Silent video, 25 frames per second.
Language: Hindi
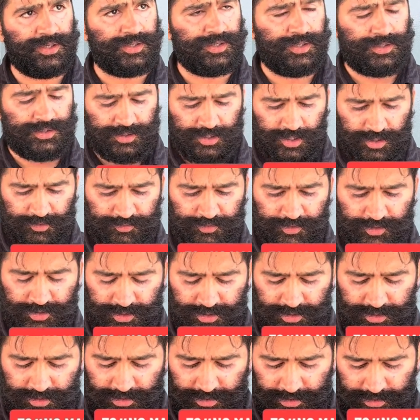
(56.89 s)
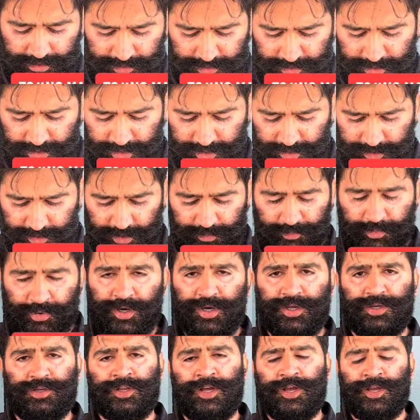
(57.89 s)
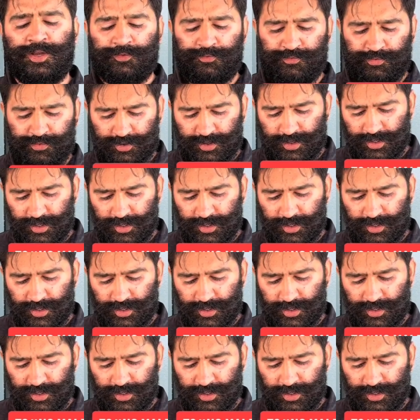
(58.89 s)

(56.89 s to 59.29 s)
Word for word: कि काफ़ी देर के बाद लाइव